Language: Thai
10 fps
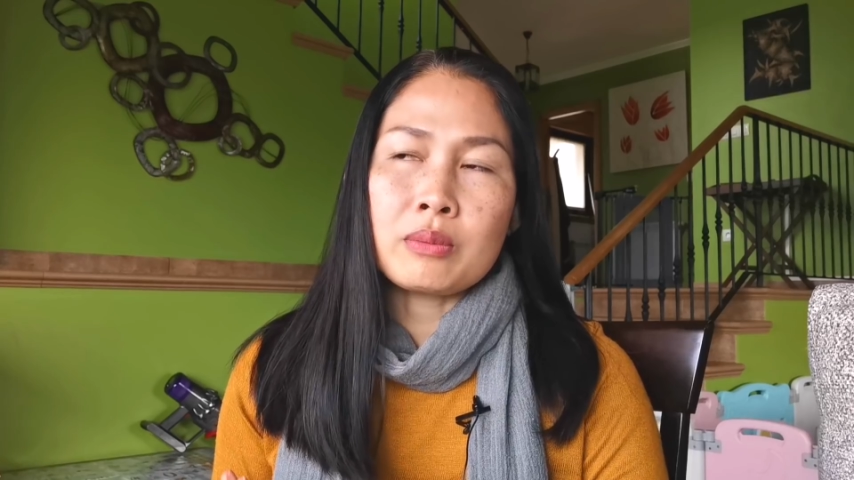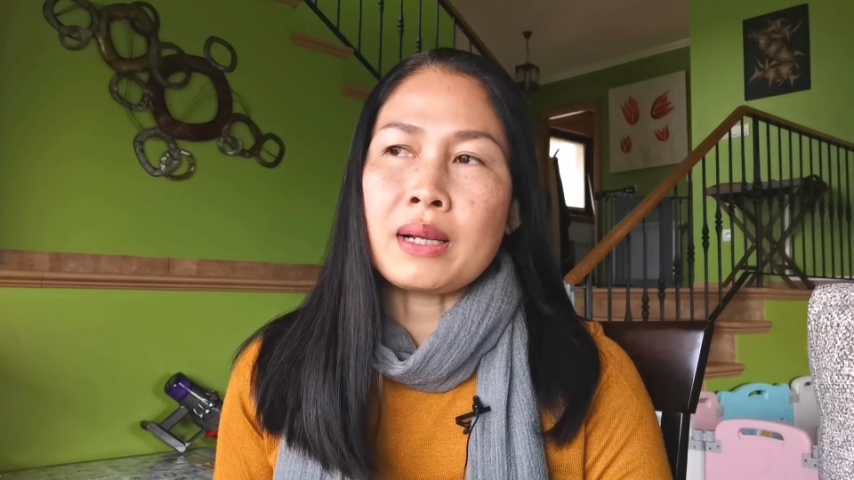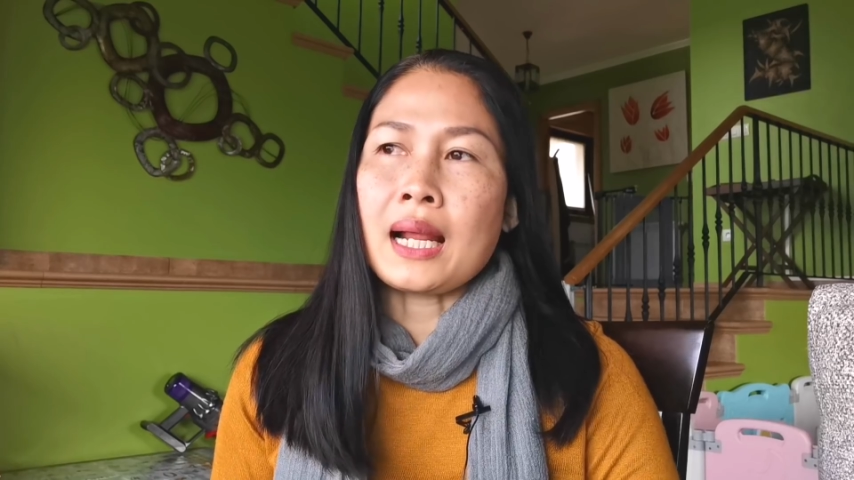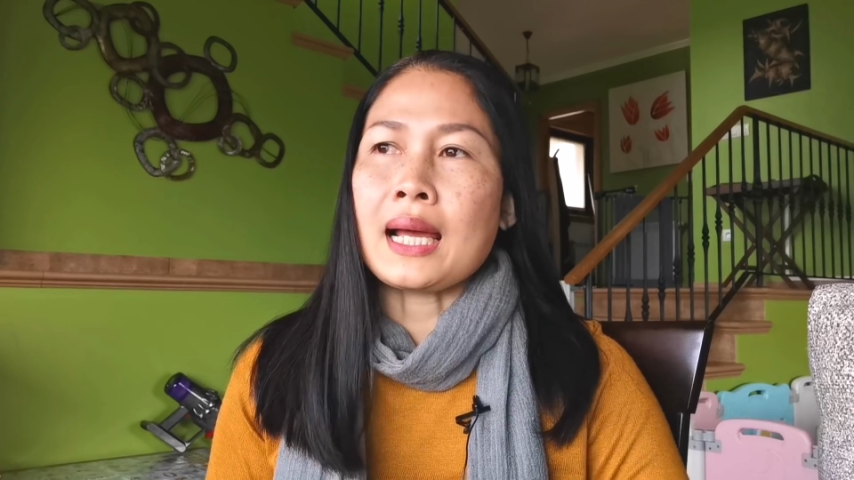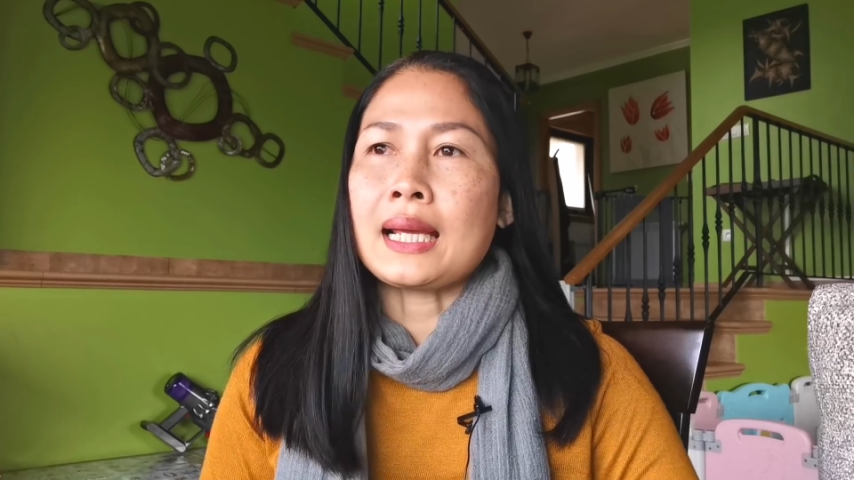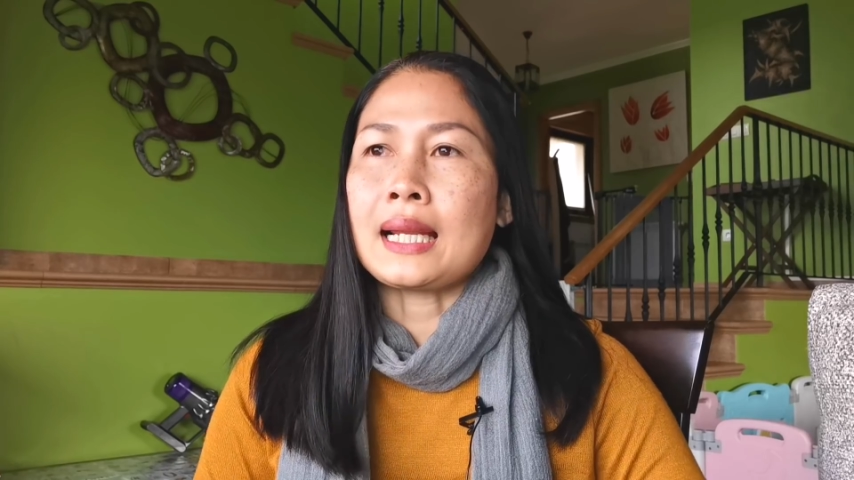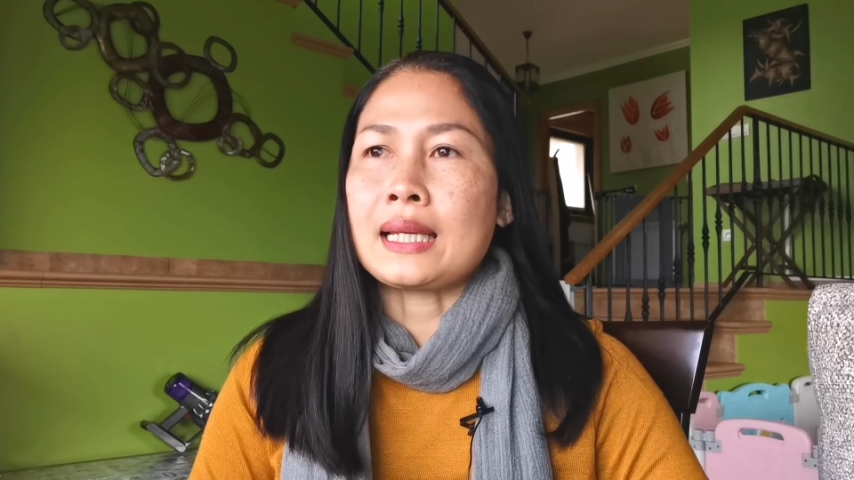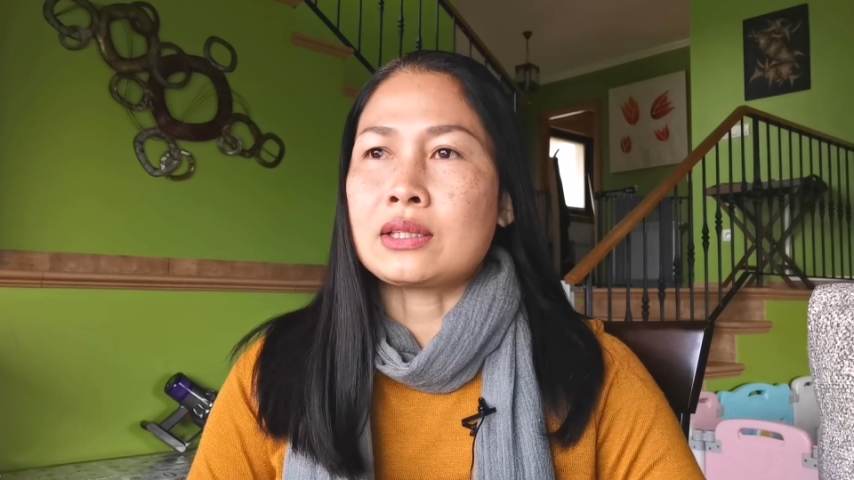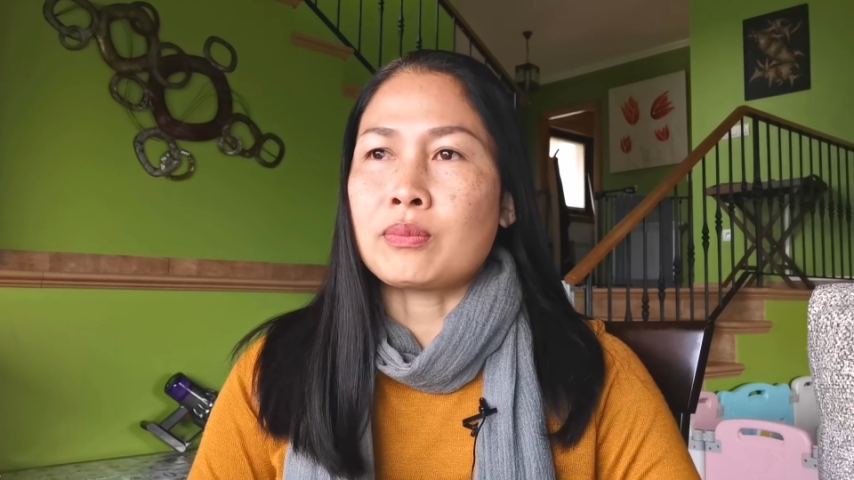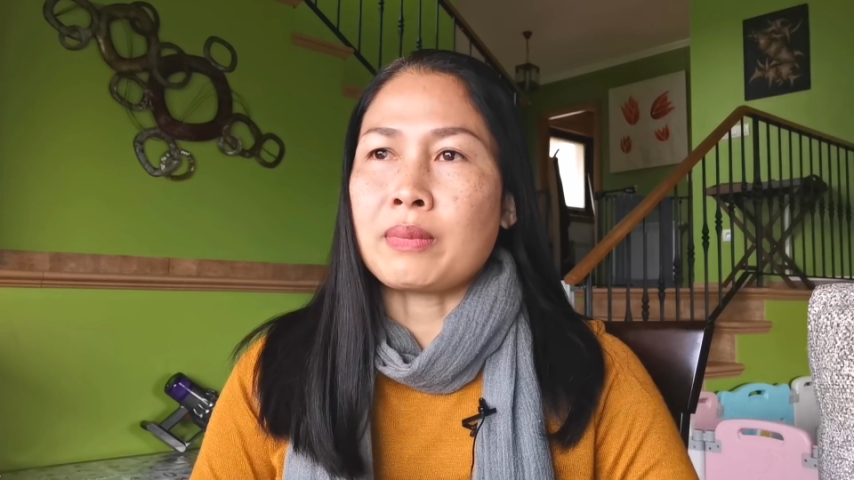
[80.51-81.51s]
พ้นมาได้อะไร
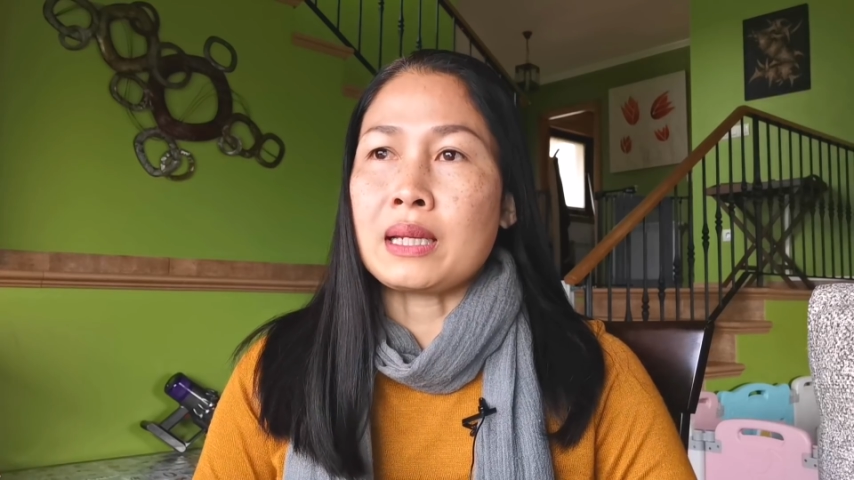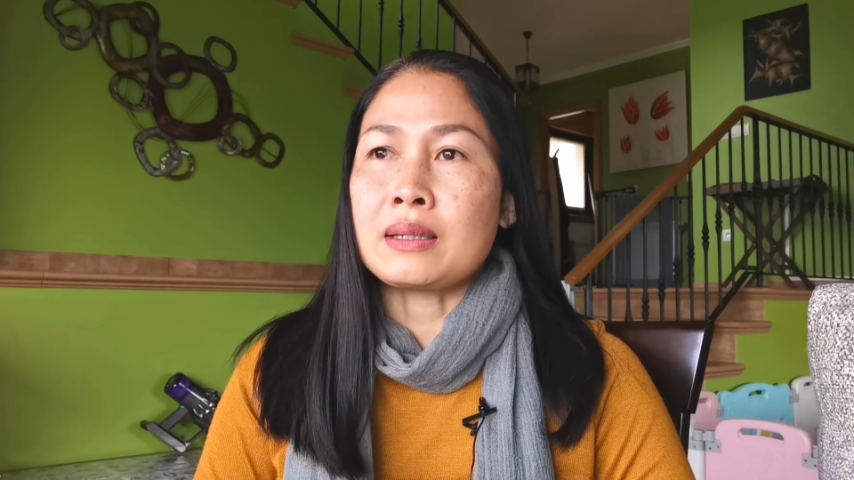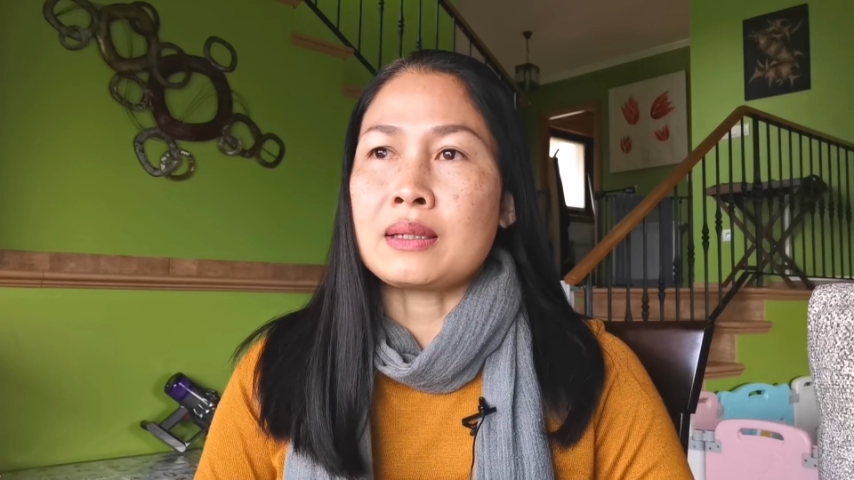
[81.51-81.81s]
ไป